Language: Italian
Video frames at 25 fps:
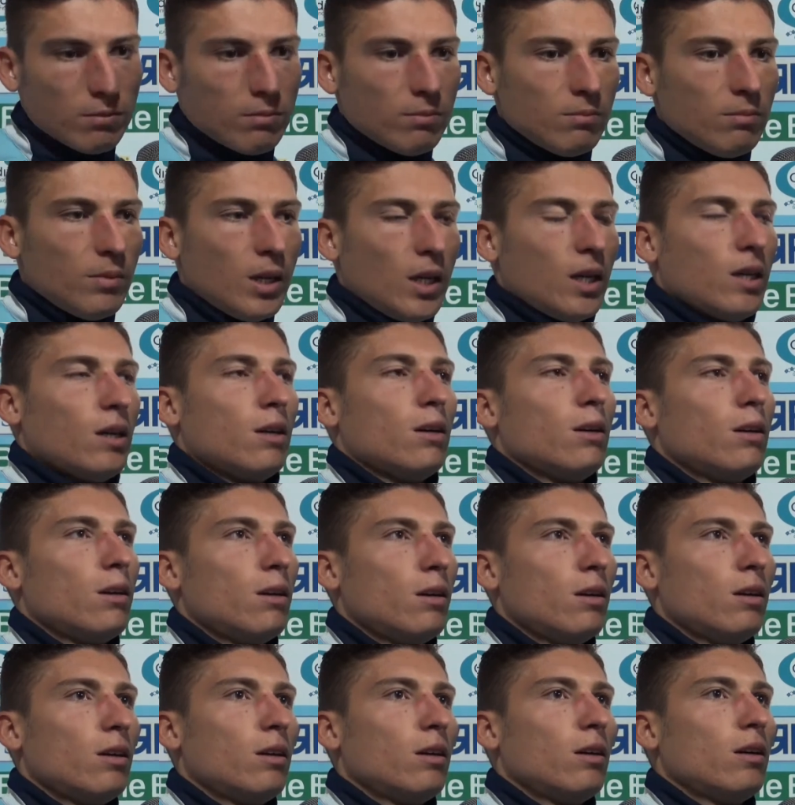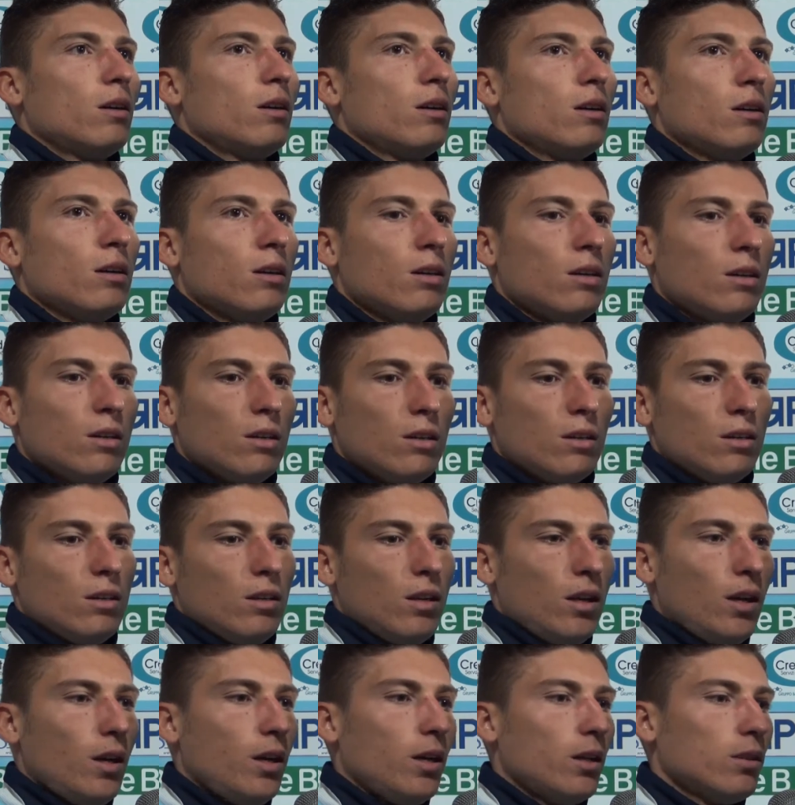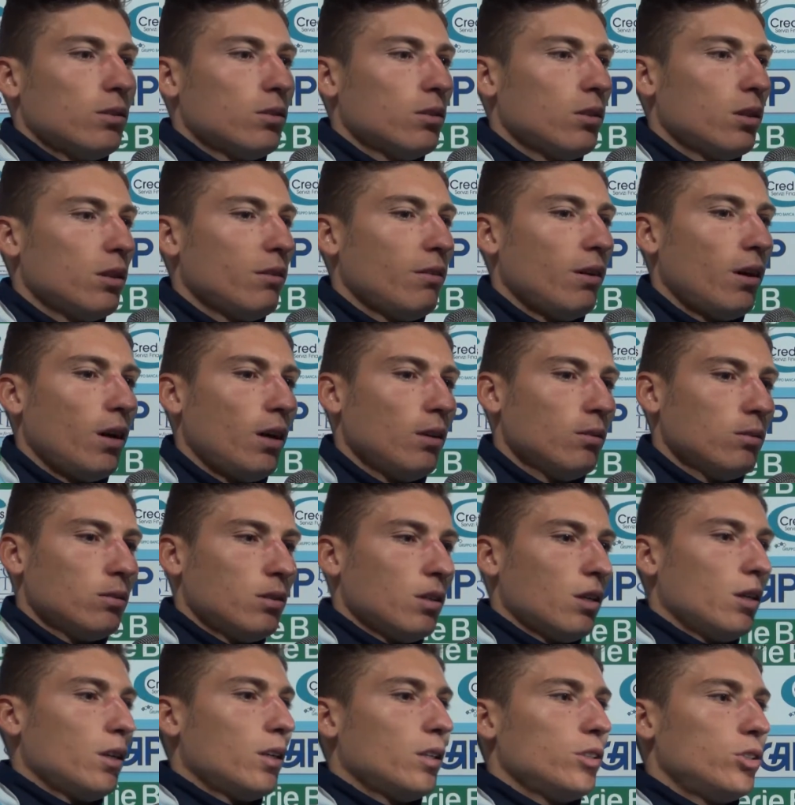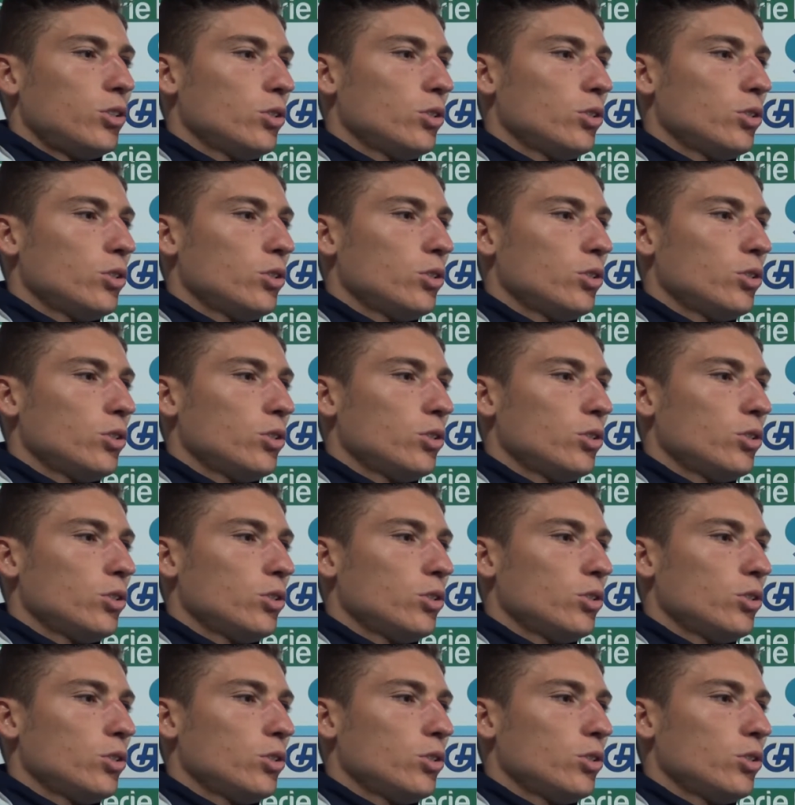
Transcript: Ma eh, l'allenatore valuta,